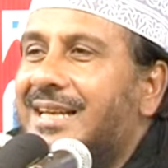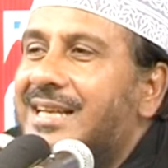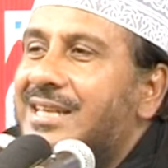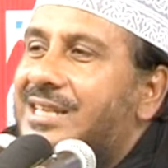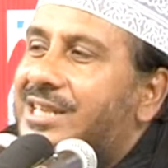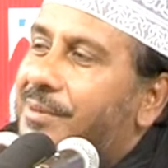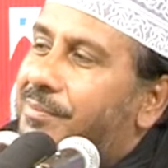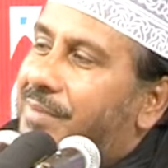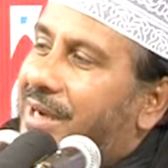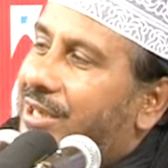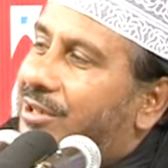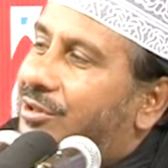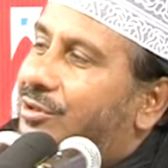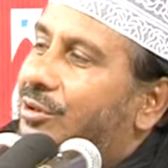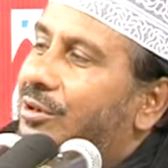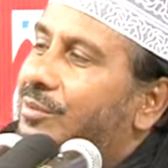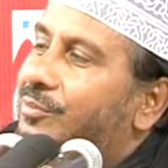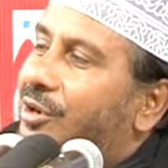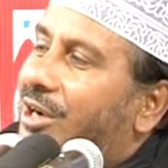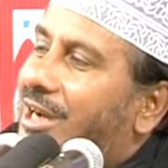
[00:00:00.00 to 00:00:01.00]
সে
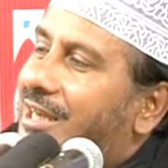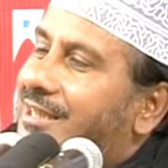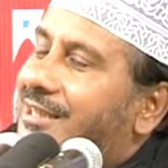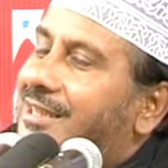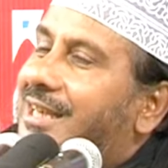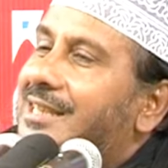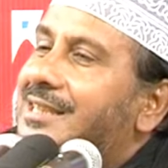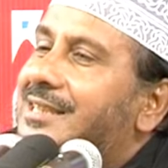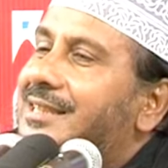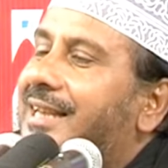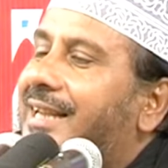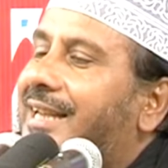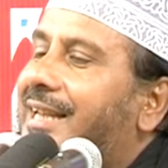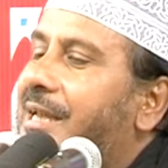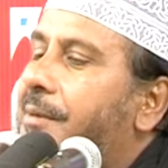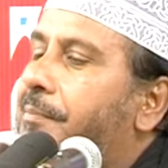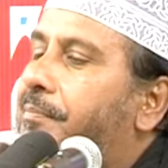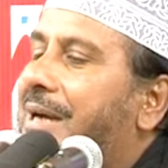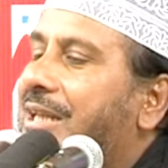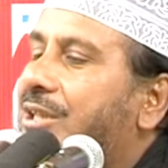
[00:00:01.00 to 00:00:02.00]
বাইতুল মুকাদ্দাস থেকে
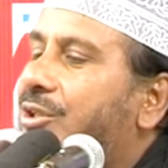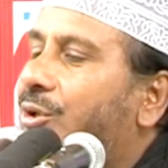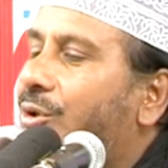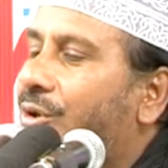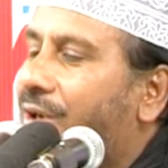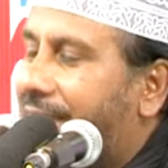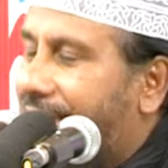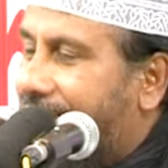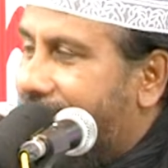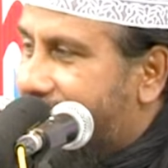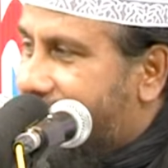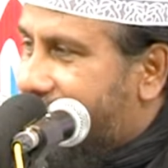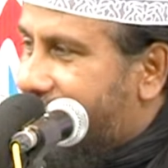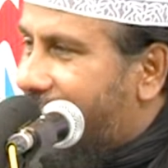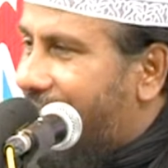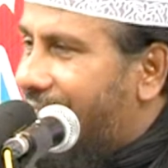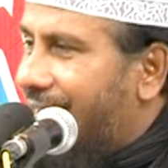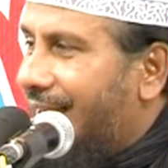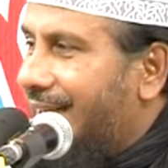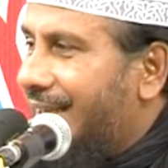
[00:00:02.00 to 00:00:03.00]
পাথর কেটে
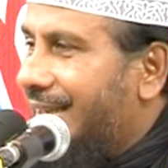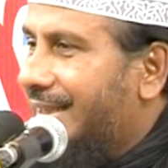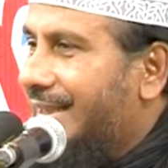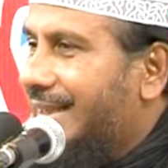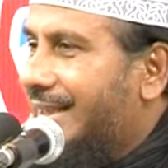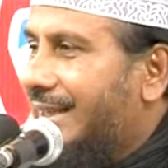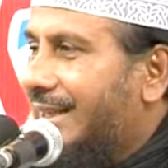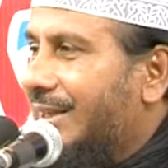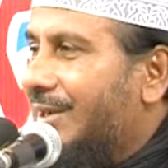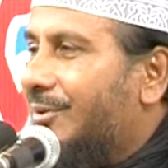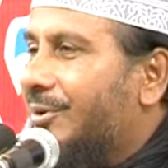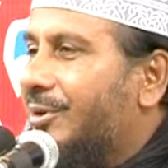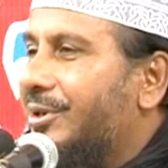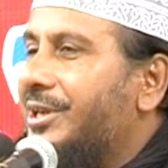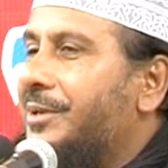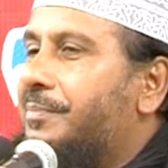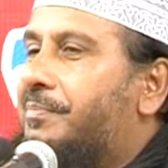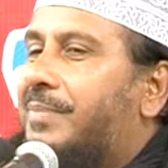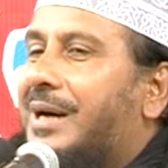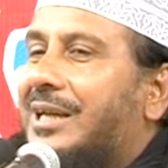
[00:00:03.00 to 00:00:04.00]
ওই
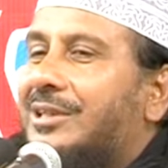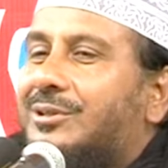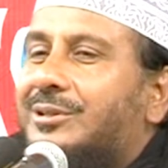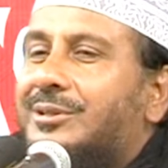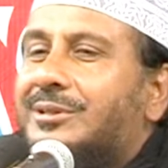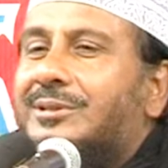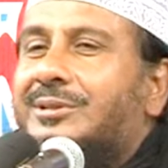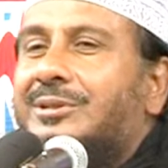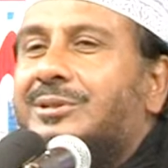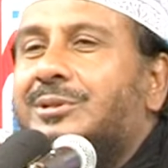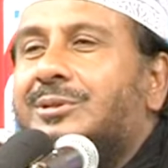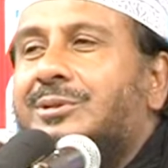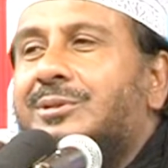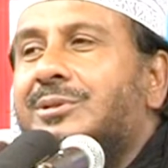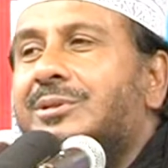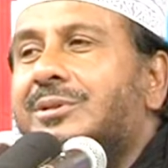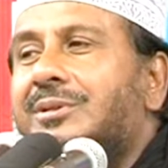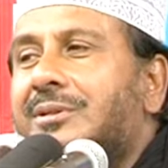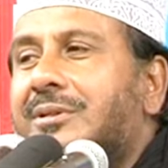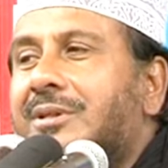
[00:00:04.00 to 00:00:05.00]
পাথরটুকু
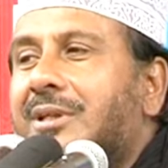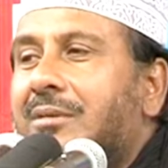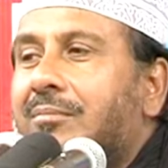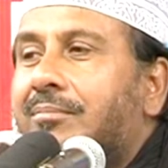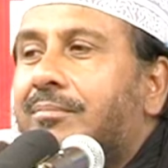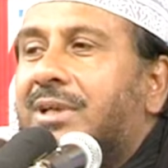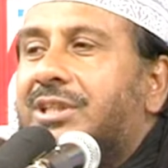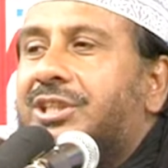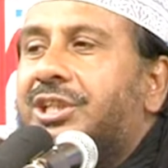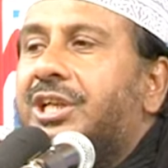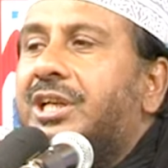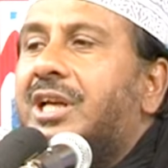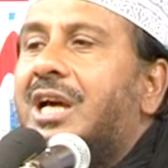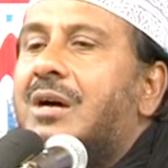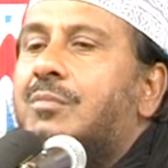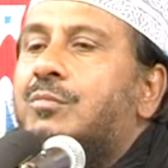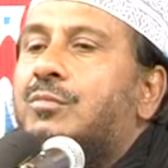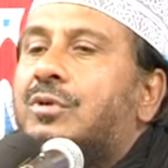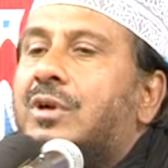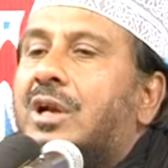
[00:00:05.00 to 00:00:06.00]
মদিনা
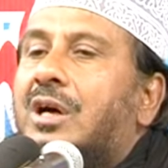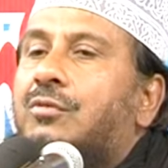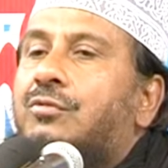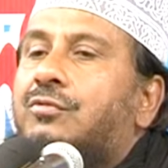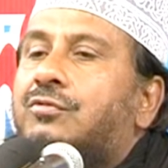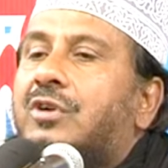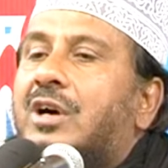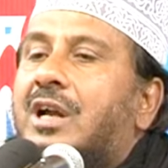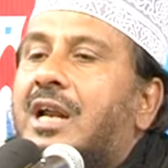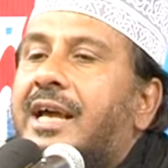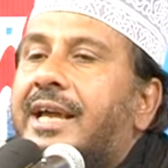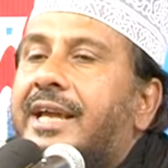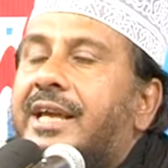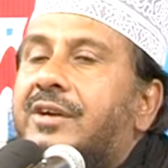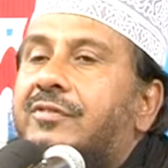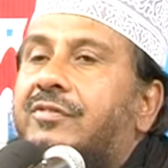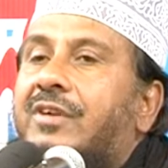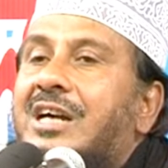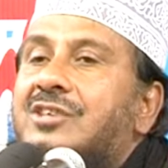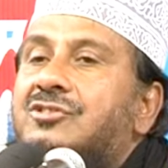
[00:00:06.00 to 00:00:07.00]
মুনাব্বরায়
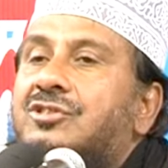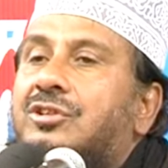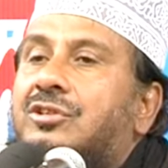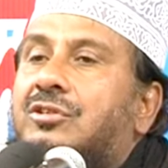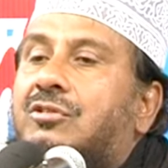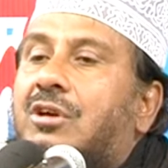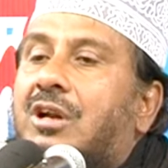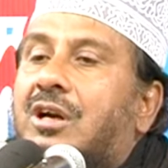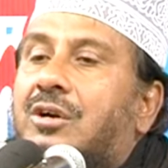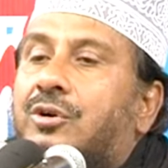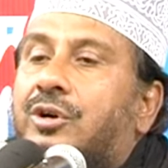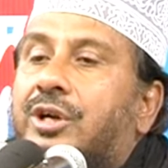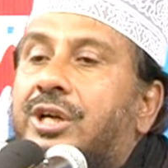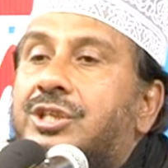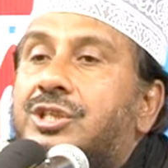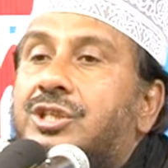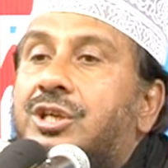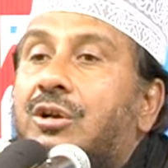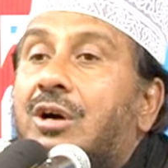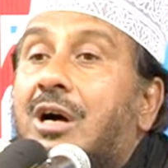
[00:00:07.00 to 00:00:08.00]
হেফাজত করা
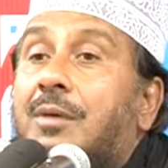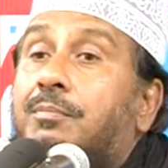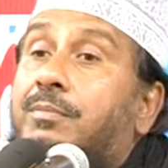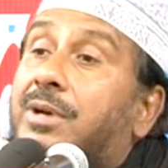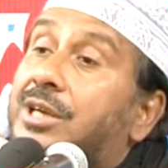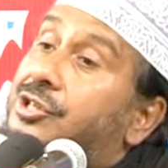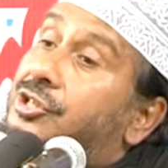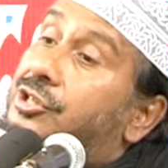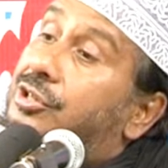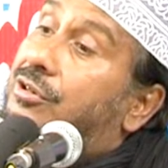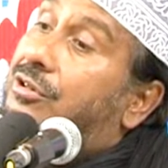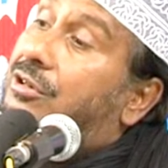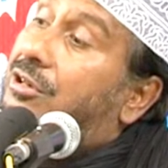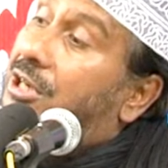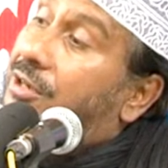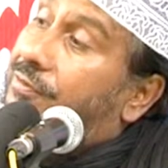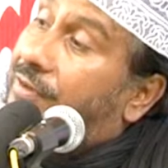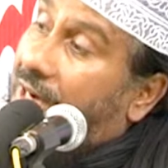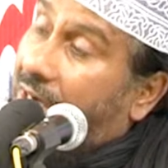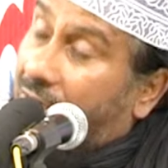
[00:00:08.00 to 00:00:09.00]
হয়েছিল আব্বাসীয়
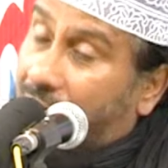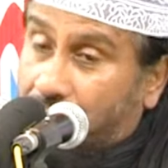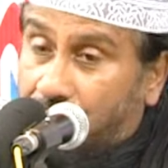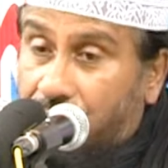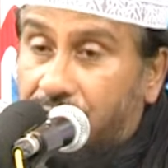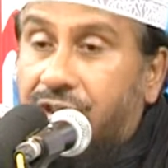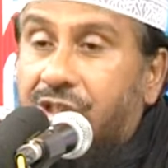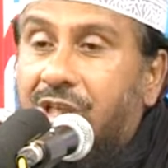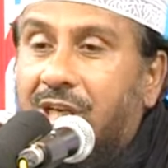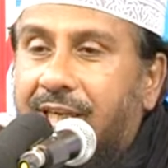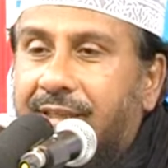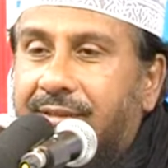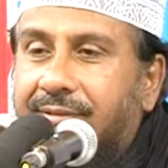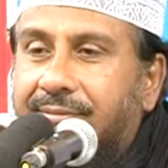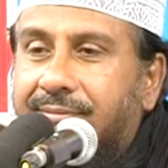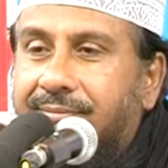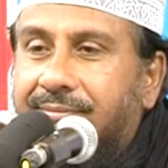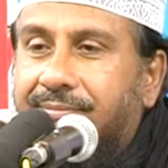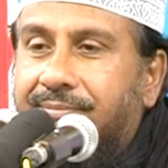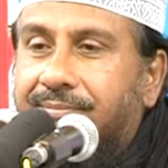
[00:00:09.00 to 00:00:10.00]
খলিফারা করেছিলেন
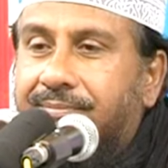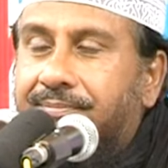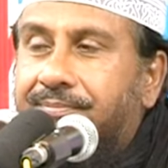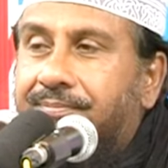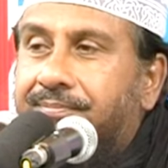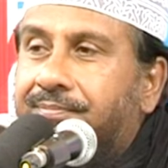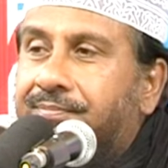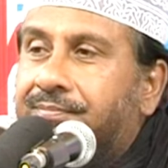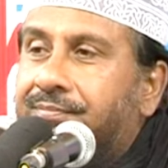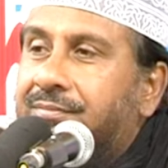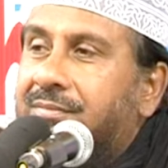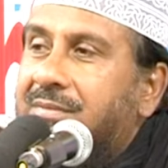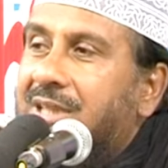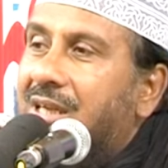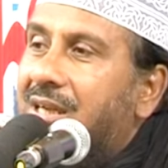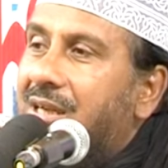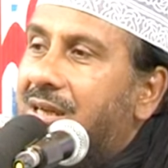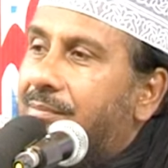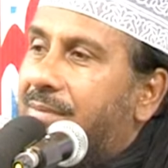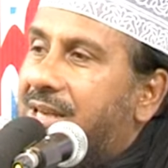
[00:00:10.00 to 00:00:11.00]

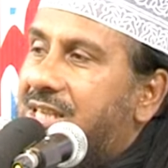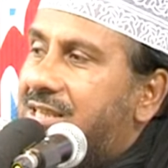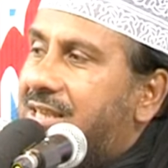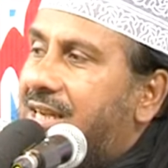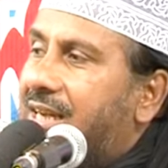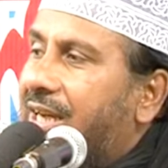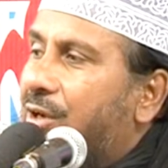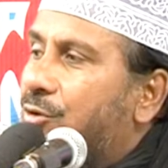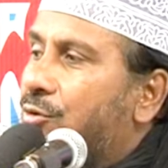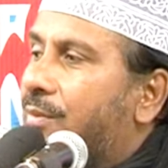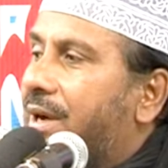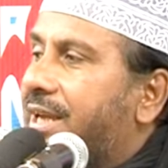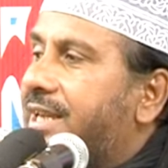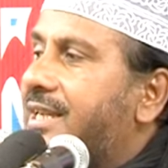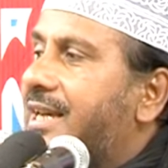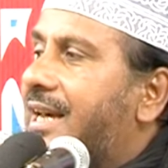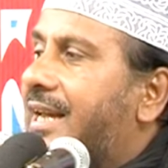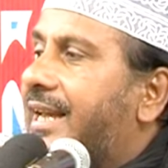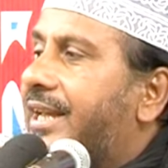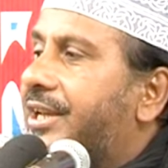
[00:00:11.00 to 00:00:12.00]
মাঝখানে
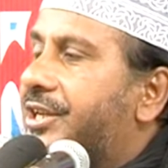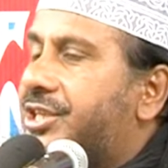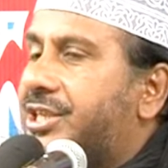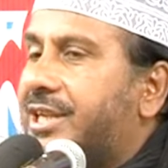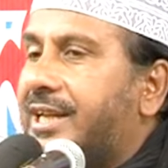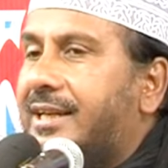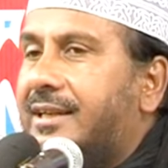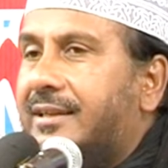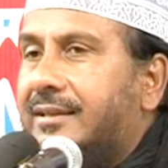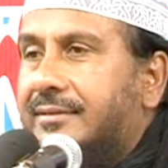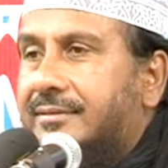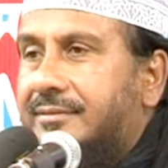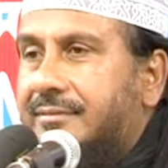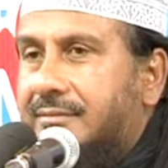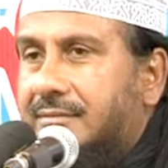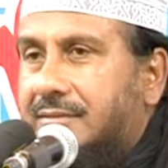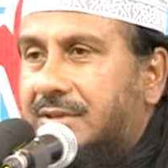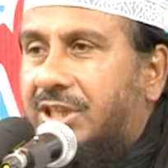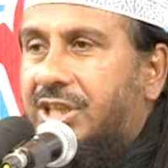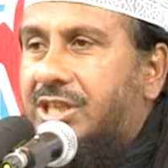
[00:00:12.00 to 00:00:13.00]
উমাইয়ারা এসে
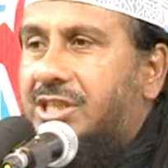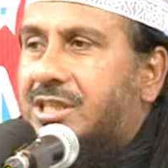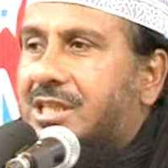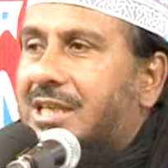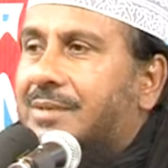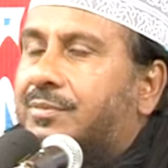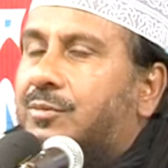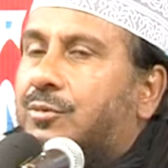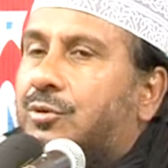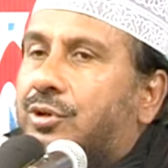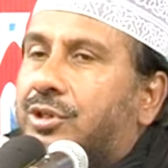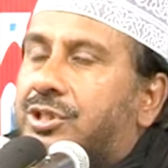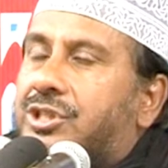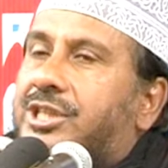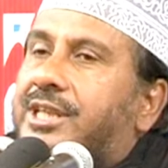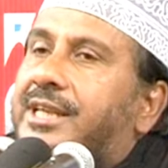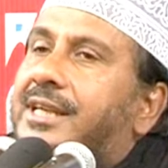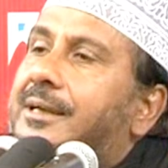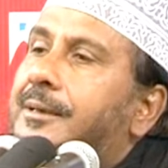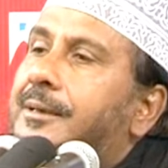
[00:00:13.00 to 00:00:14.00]
ডিস্টার্ব করেছে